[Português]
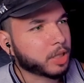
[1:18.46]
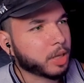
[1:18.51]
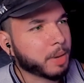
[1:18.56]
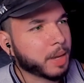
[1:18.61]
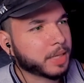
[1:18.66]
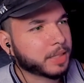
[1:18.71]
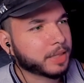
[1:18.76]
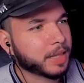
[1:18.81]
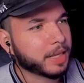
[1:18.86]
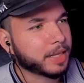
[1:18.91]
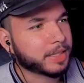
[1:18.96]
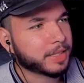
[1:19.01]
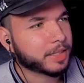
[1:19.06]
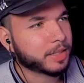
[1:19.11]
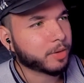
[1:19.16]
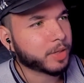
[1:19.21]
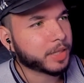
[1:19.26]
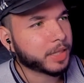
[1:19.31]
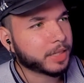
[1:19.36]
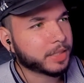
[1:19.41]
tá uma
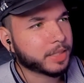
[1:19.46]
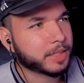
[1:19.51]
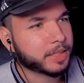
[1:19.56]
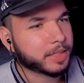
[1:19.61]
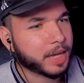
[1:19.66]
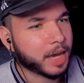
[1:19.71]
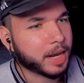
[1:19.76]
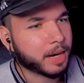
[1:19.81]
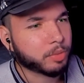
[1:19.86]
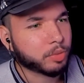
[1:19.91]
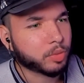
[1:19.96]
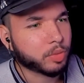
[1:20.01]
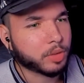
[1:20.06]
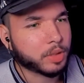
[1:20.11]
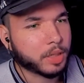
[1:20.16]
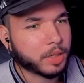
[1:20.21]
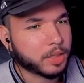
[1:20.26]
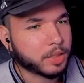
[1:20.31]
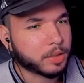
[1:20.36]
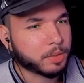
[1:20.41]
tensão entre esses caras muito
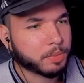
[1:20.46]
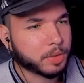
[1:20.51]
grande,